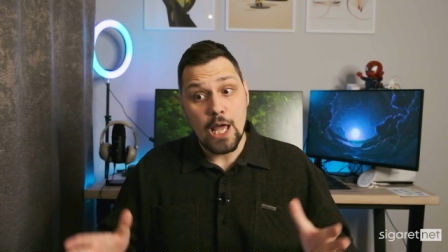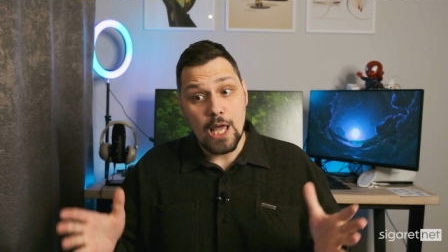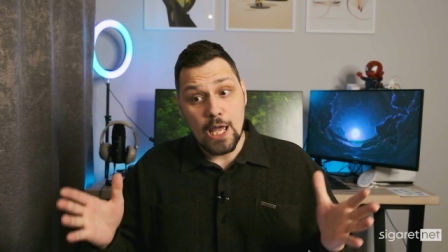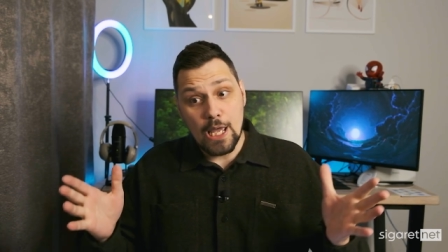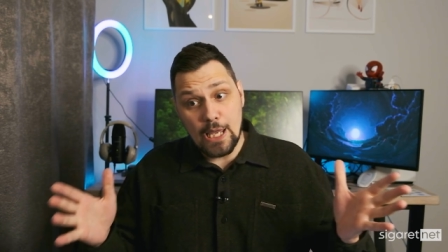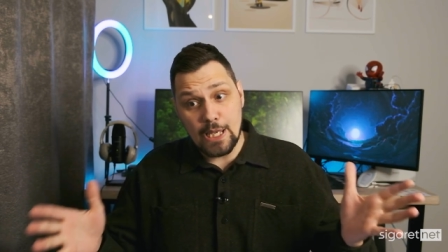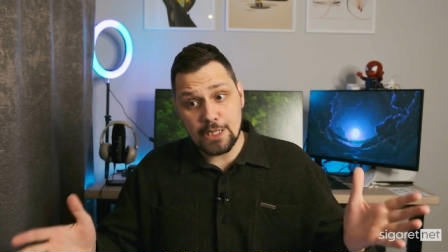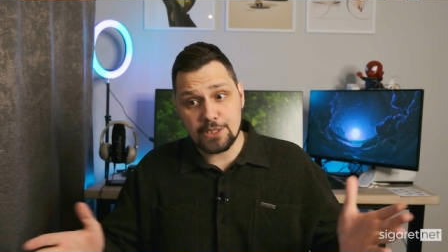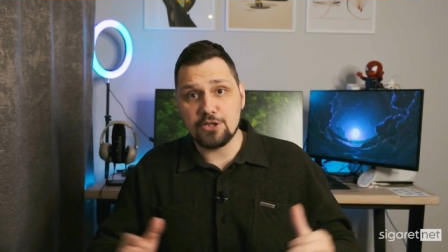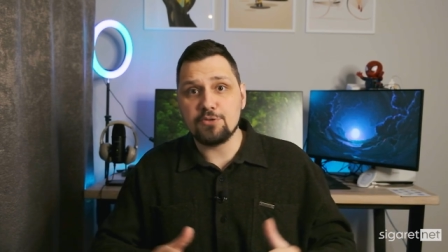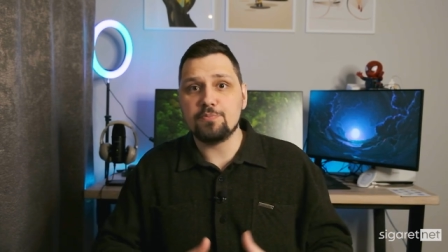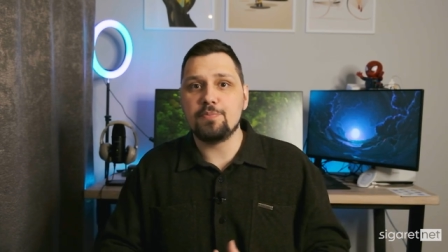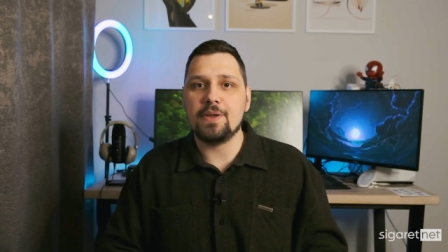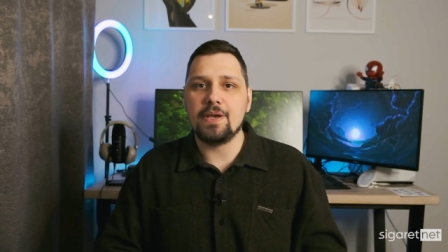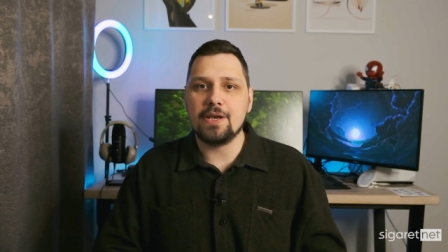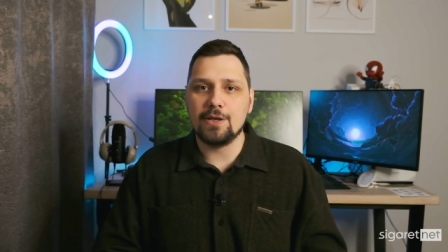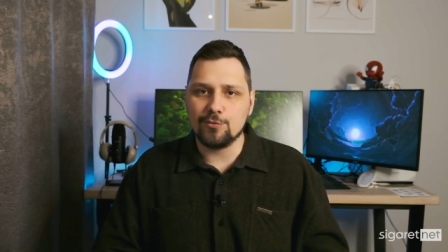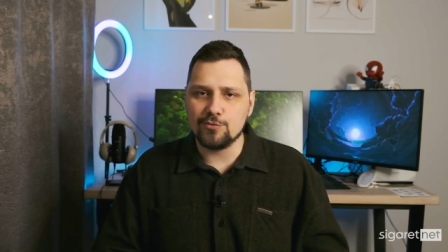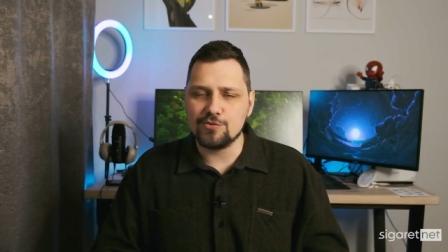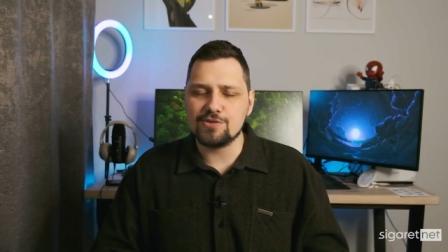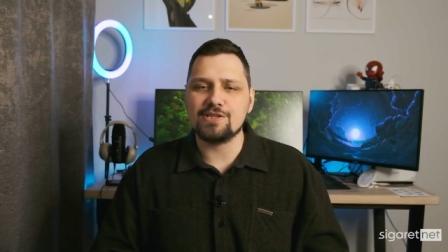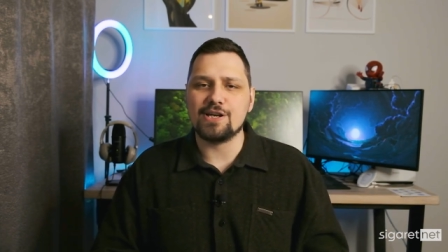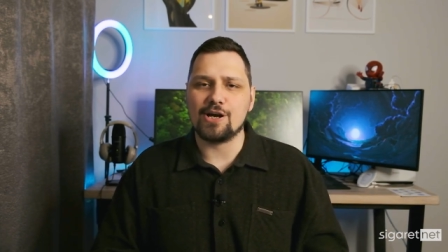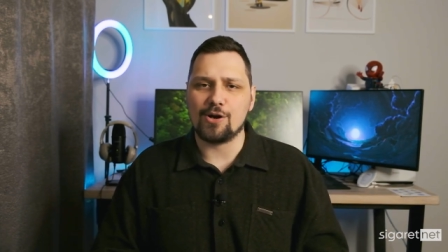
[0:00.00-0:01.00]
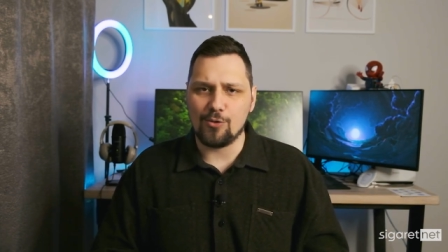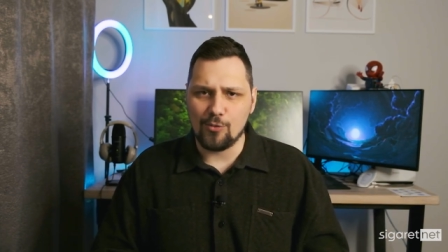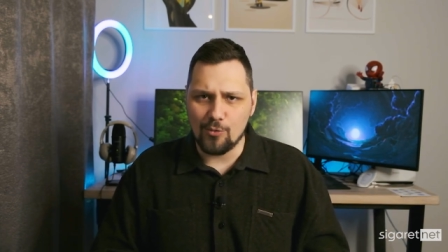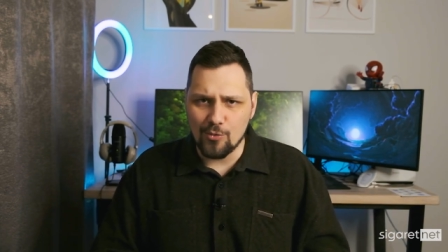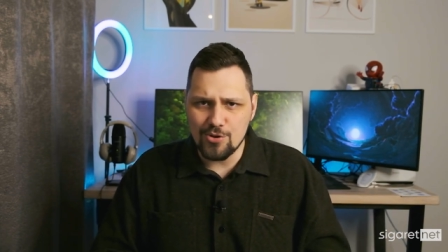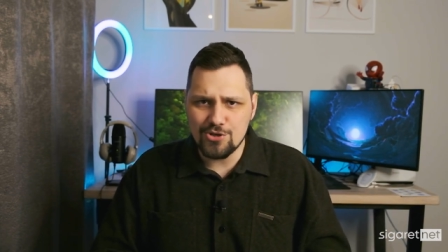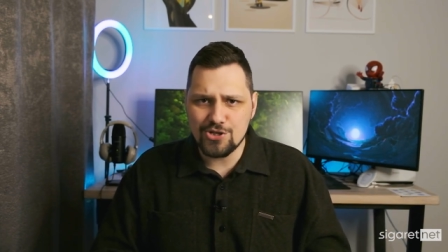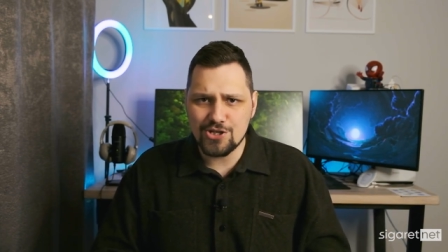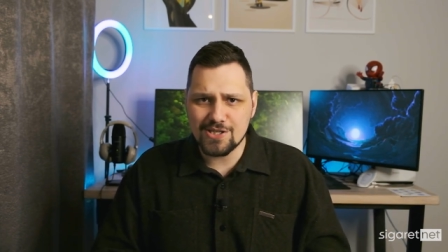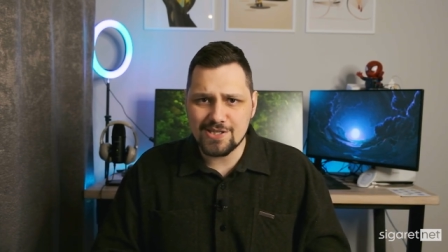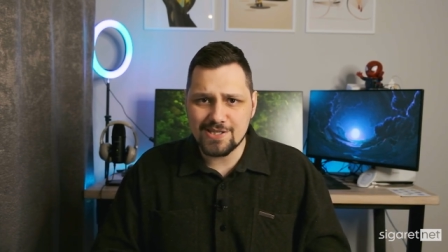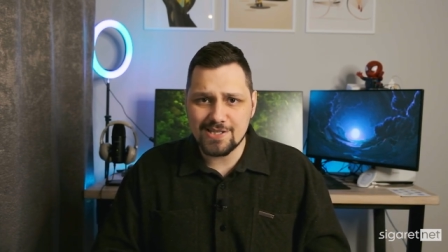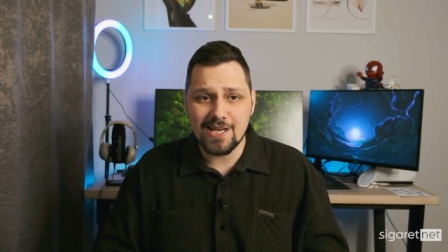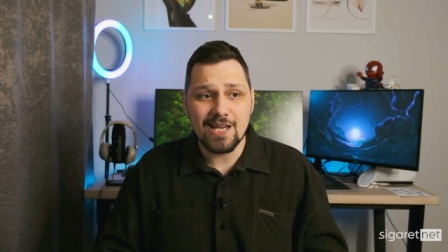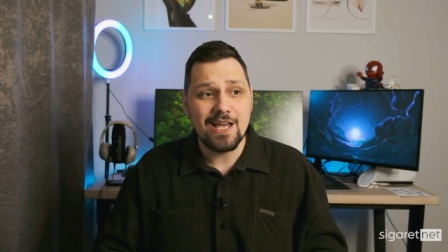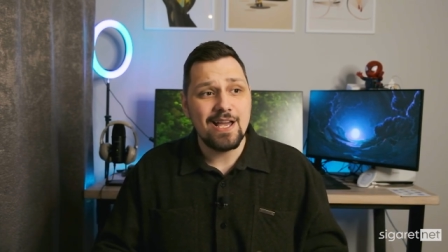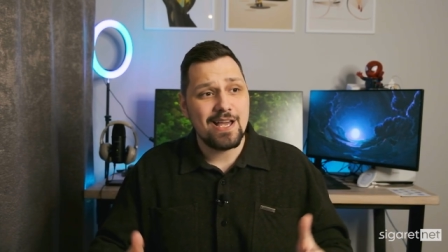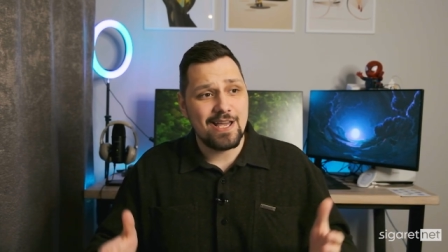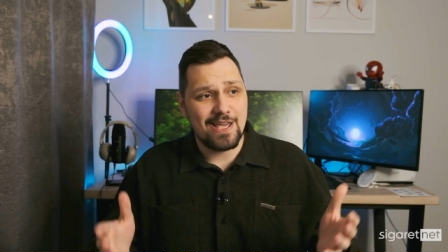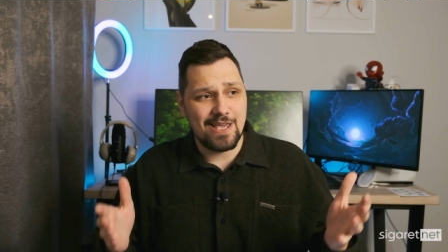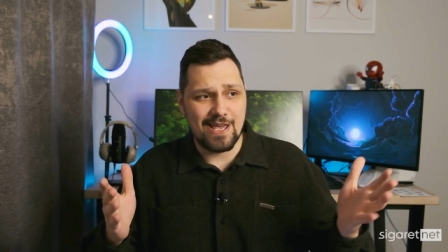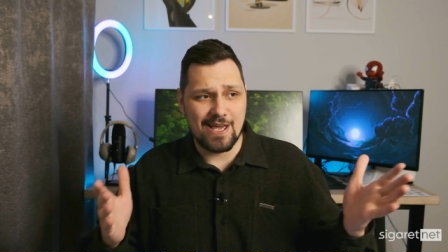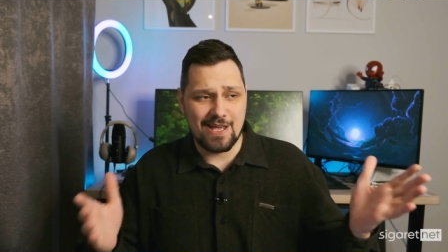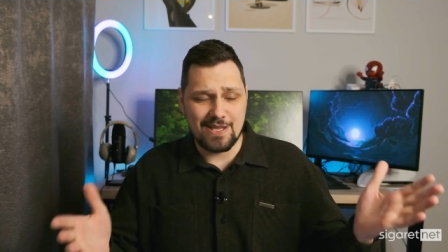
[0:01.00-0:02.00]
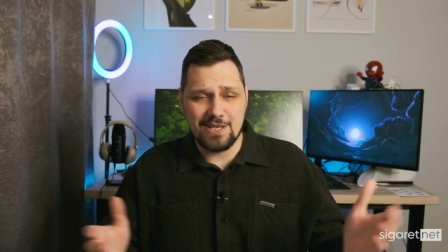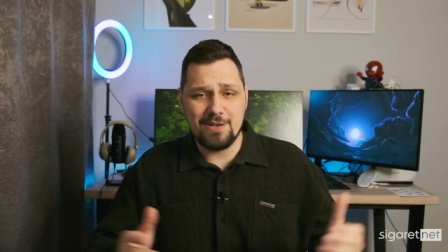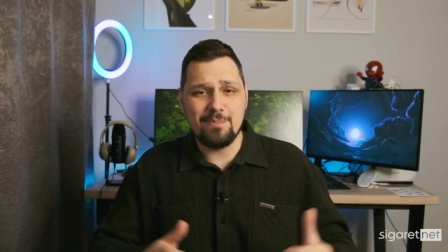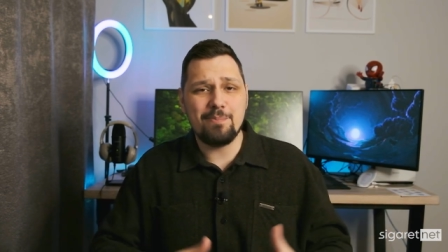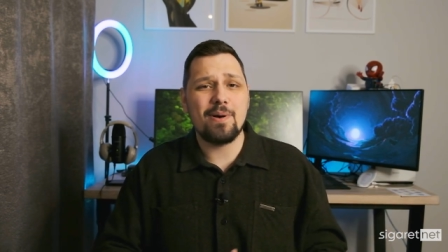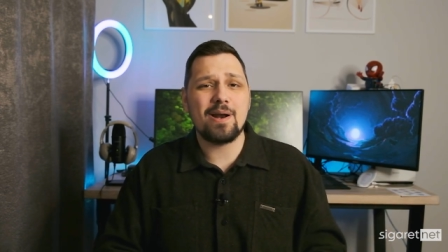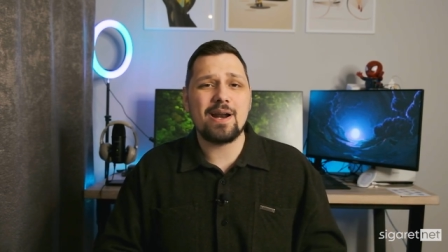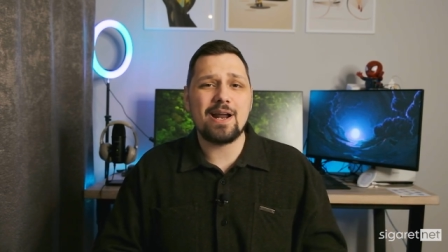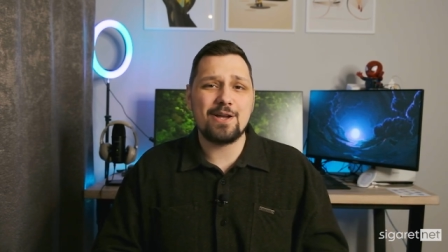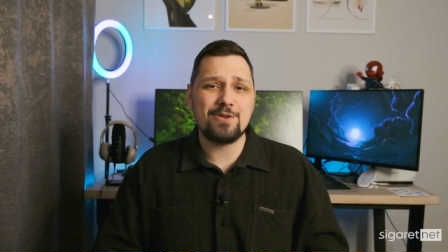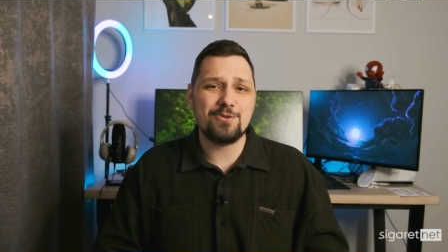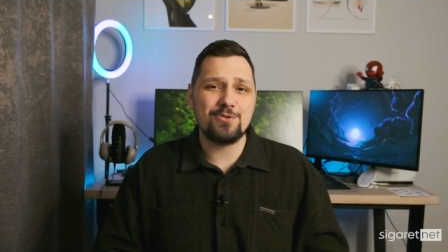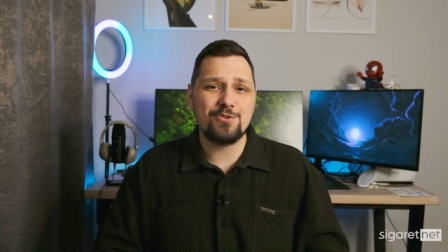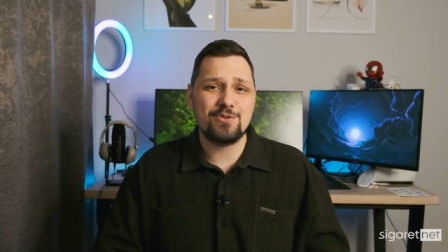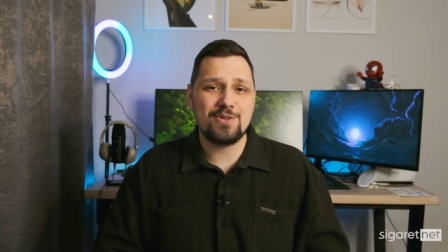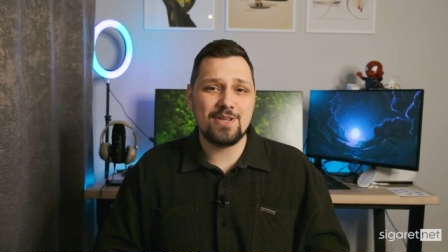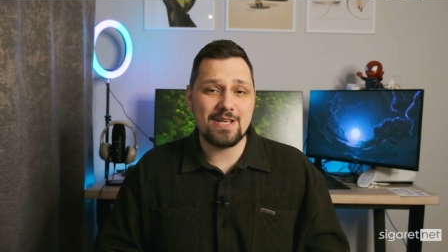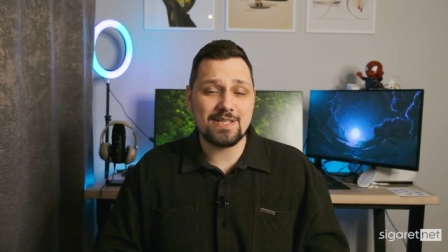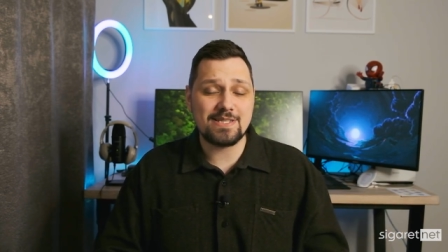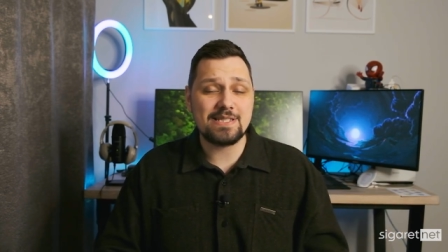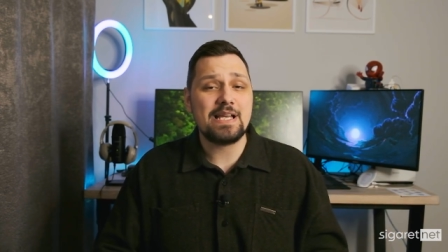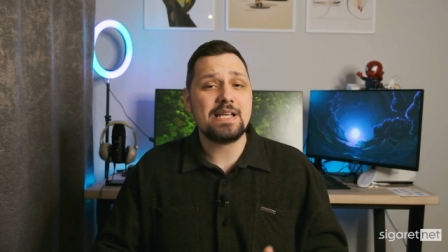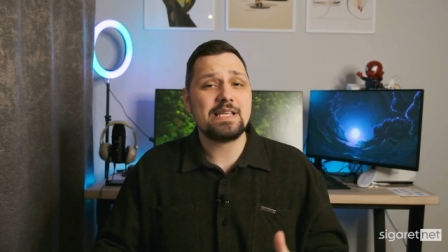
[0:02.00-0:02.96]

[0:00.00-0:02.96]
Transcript: этот период закончится и они порадуют нас